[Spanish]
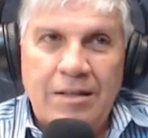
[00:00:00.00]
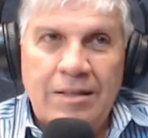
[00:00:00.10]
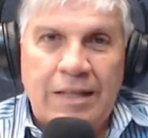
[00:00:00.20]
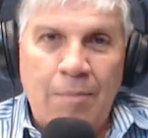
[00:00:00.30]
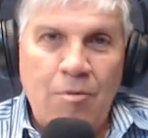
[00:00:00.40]

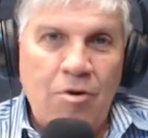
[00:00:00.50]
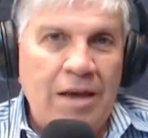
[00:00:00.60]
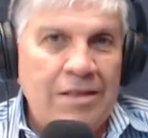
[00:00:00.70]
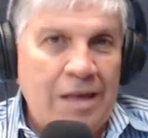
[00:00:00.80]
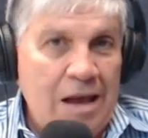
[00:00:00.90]
damos la
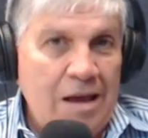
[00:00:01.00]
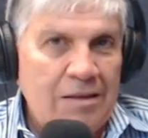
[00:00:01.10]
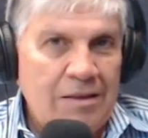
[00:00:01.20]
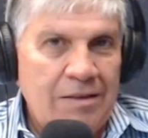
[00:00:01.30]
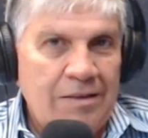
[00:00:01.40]
idea
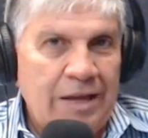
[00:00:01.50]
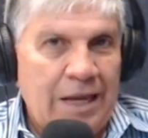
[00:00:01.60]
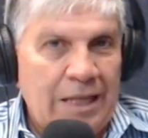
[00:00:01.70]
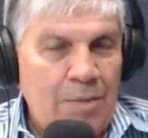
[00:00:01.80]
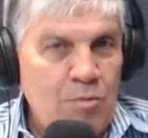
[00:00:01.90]
de
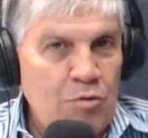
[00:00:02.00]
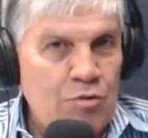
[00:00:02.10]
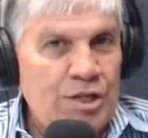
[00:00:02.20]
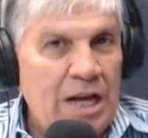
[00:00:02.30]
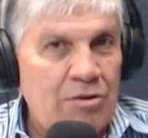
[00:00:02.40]
que estamos
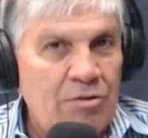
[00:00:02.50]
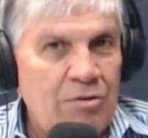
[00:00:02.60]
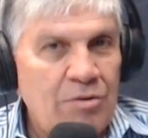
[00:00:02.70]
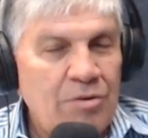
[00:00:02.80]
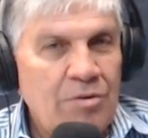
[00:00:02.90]

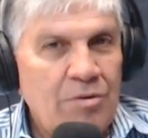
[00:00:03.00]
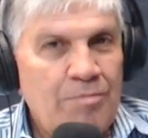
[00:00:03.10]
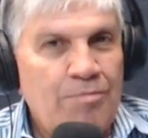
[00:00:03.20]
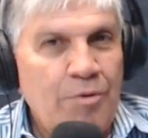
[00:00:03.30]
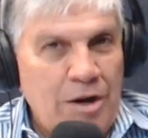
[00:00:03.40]
luchando
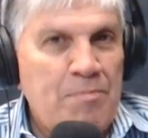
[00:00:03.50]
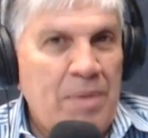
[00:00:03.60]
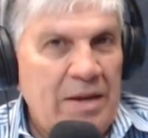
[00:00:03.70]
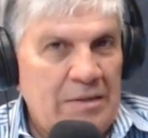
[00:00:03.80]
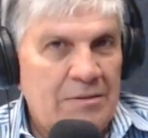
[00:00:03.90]
por el
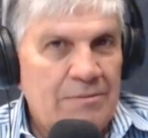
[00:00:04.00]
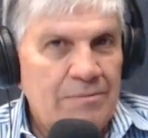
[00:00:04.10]
país.